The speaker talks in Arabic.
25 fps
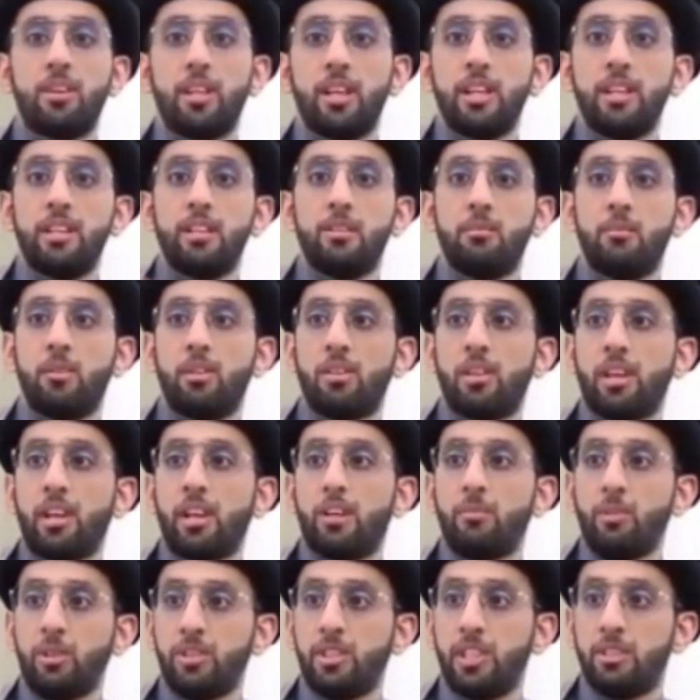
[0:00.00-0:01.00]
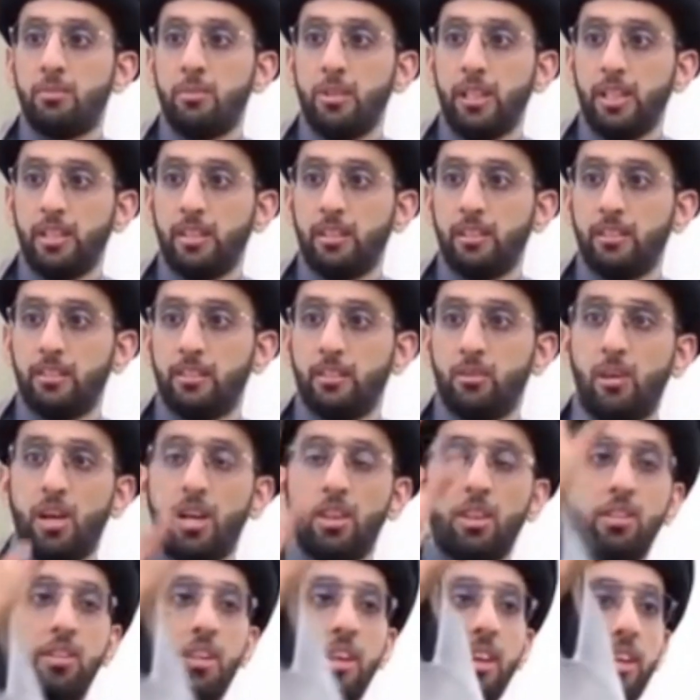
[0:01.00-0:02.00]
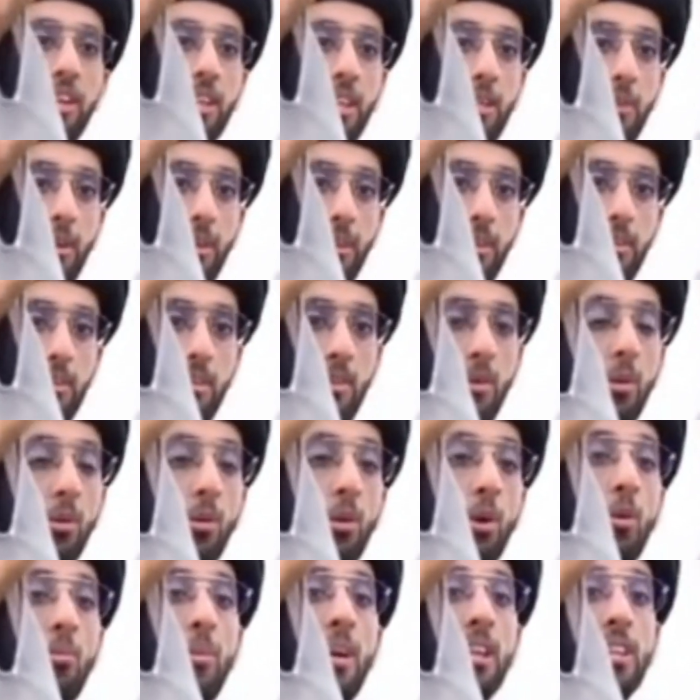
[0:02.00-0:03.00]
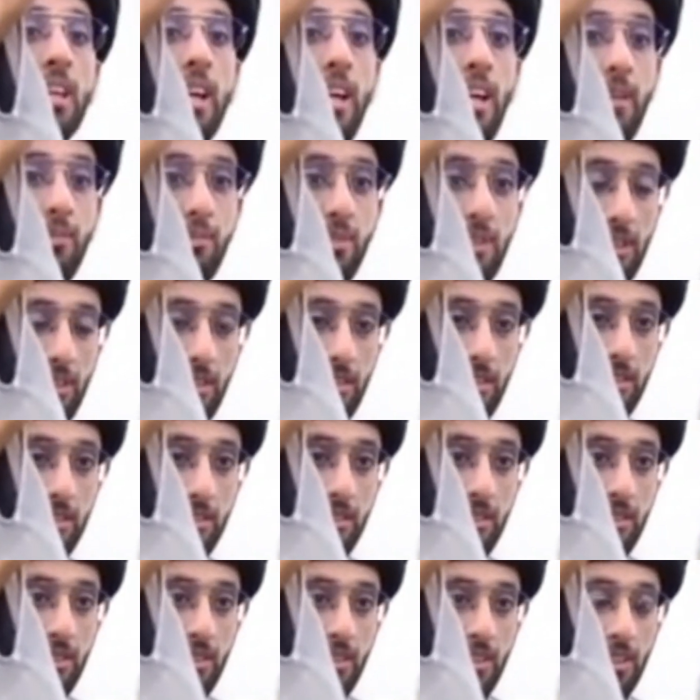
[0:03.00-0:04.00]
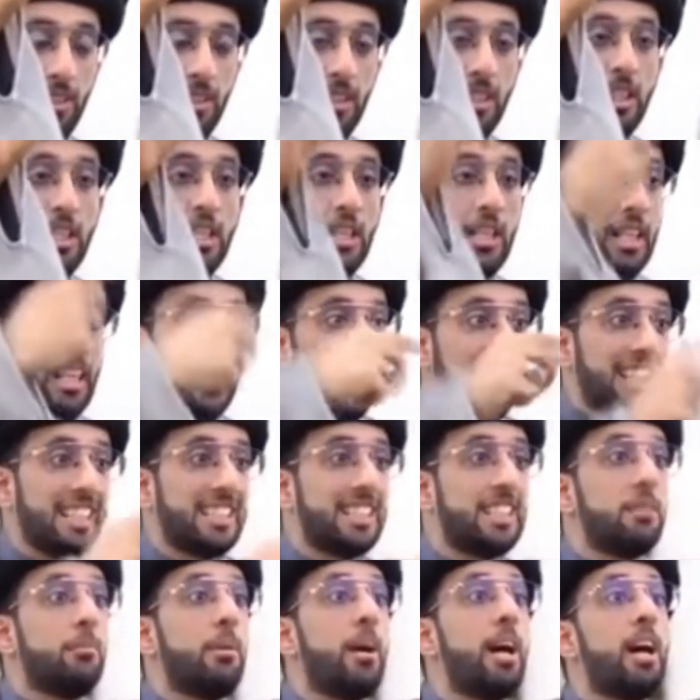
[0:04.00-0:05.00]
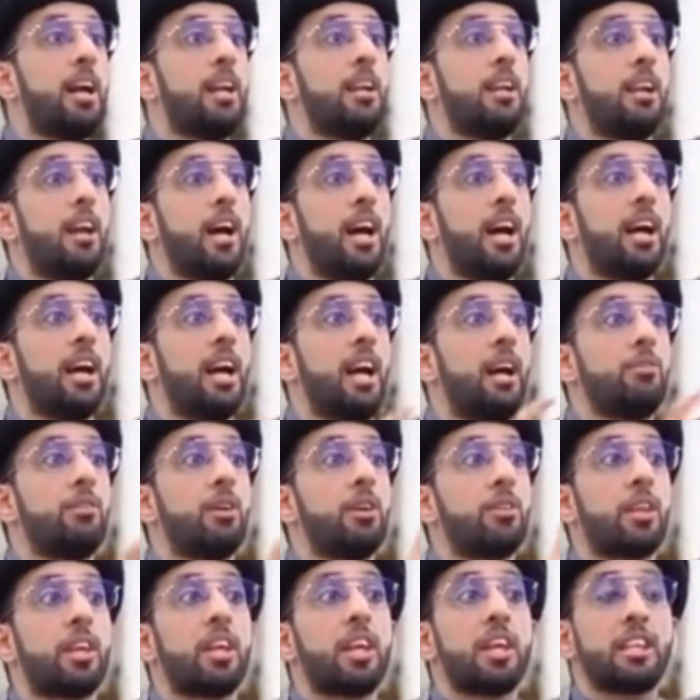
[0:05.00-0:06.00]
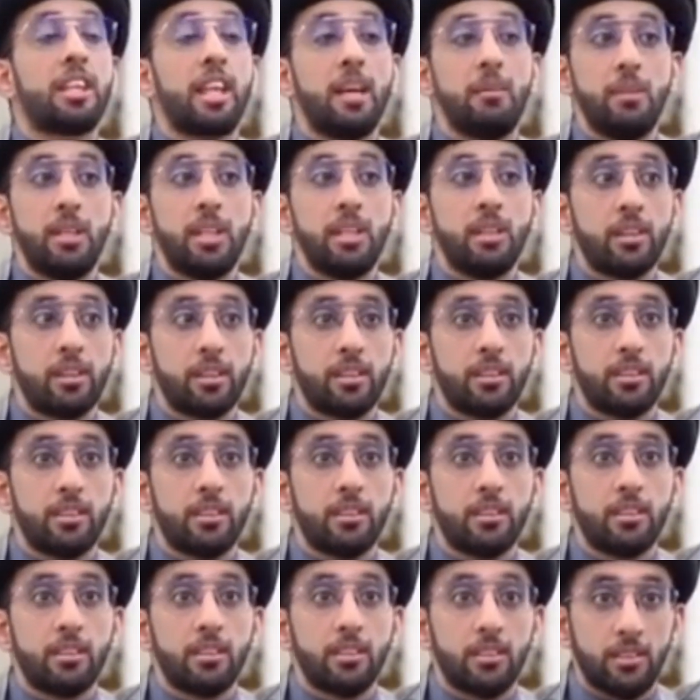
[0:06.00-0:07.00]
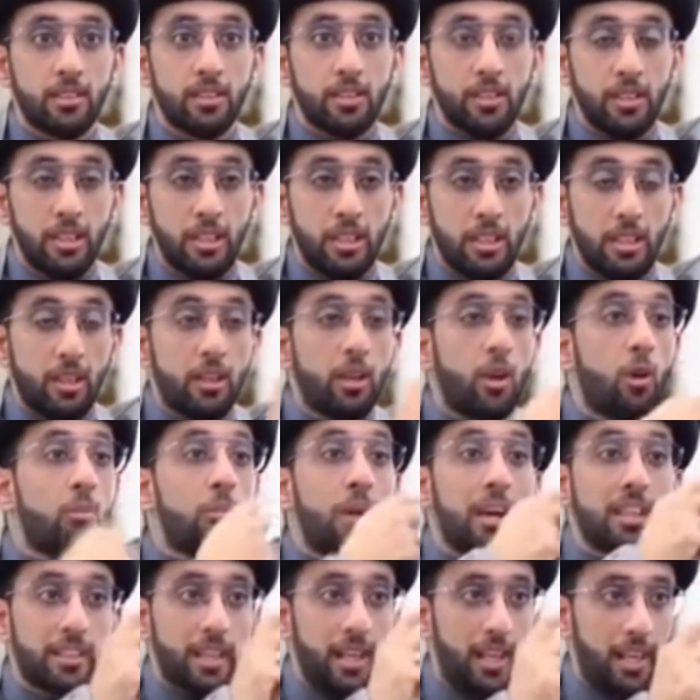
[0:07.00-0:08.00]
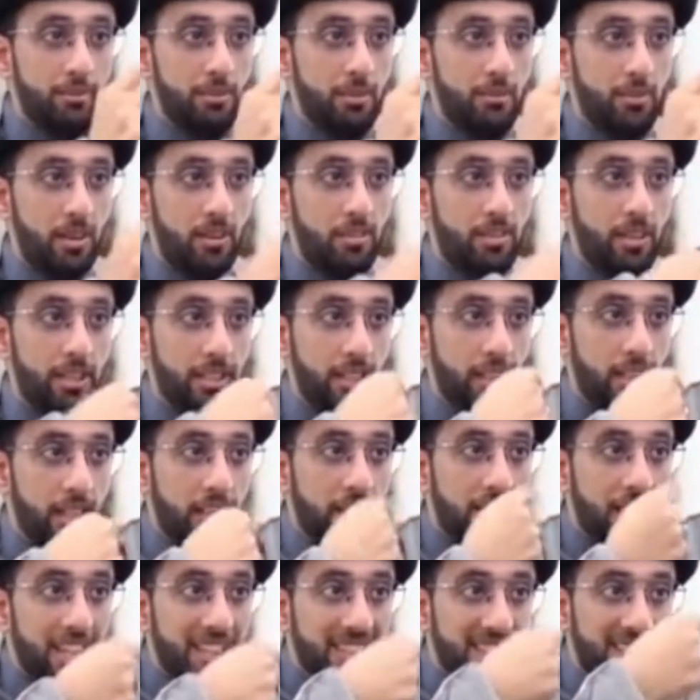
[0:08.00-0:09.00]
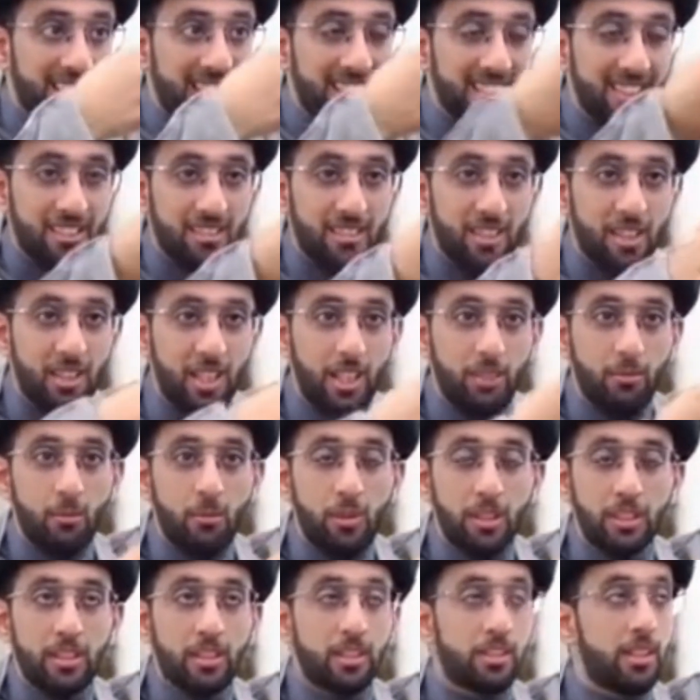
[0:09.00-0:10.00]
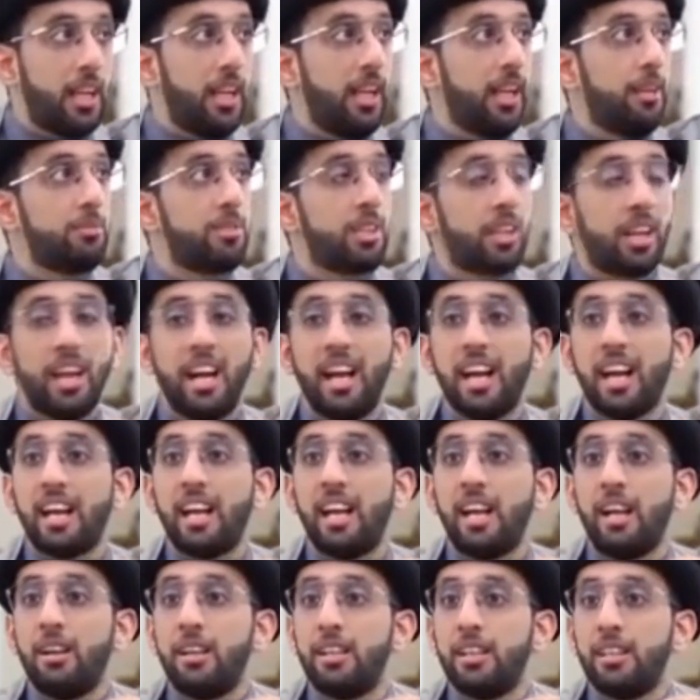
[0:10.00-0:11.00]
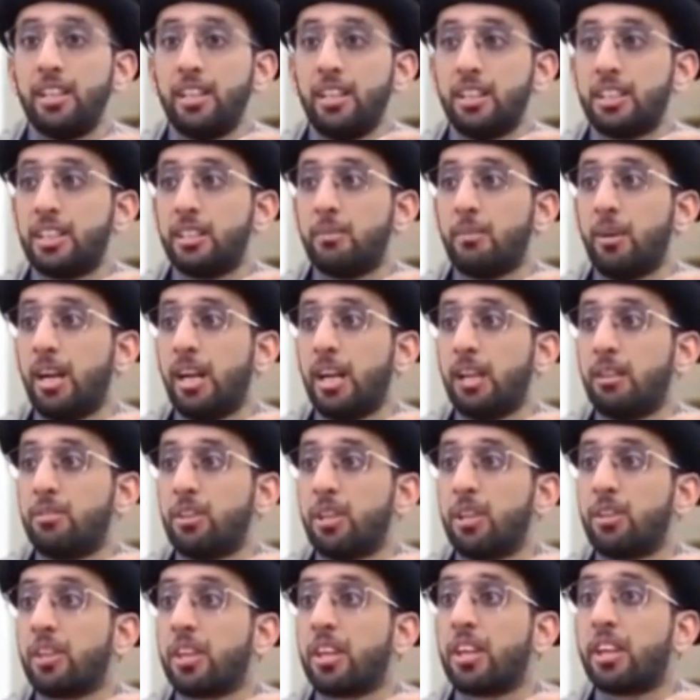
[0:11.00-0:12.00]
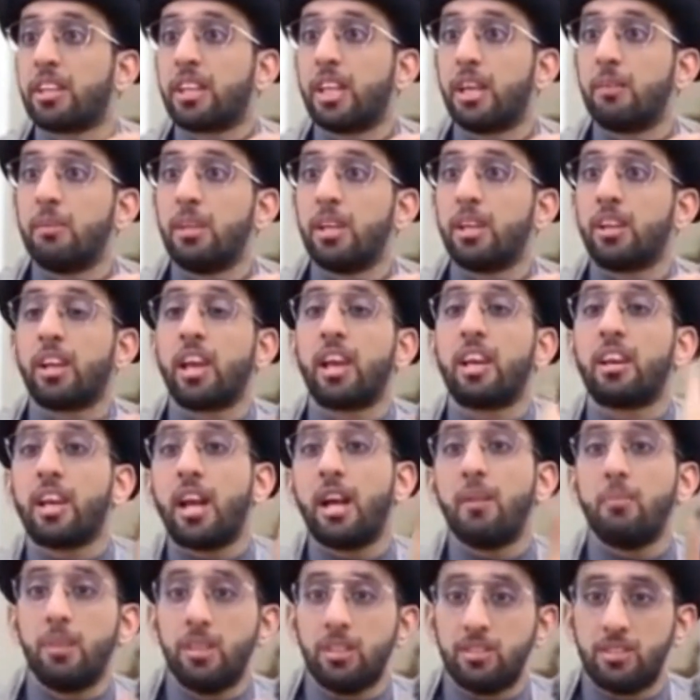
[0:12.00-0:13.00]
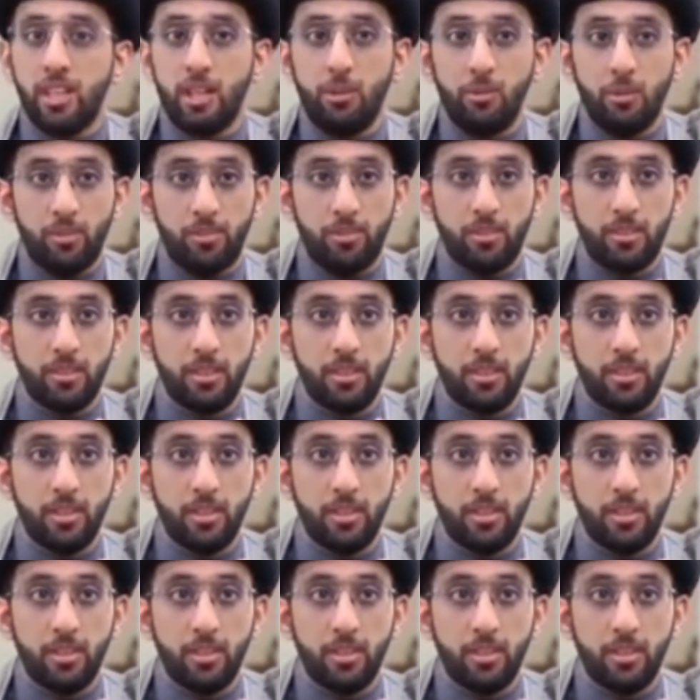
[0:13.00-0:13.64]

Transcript: مثلا من ضرر معتد به وهذا الضرر كبير ولو ما طعمت احتمال اقع في ضرر كبير لو ما طعمت مره ثانيه اذا انا تركت التطعيم وما طعمت راح اقع احتمال في ضرر كبير غير قابل للتعويض